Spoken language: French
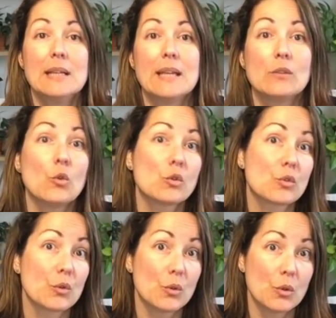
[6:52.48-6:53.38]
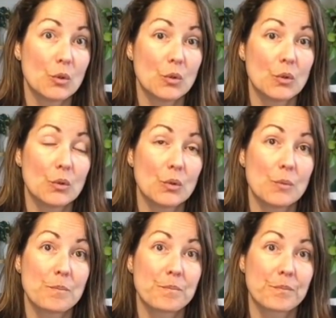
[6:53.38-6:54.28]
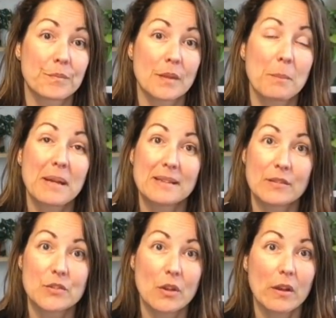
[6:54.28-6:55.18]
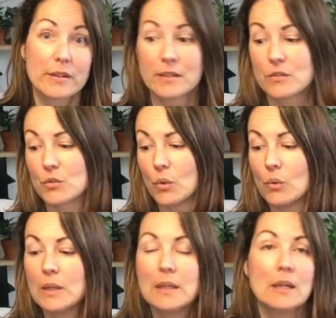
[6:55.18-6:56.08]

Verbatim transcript: et d'autres euh, prédateurs qu'ils ont.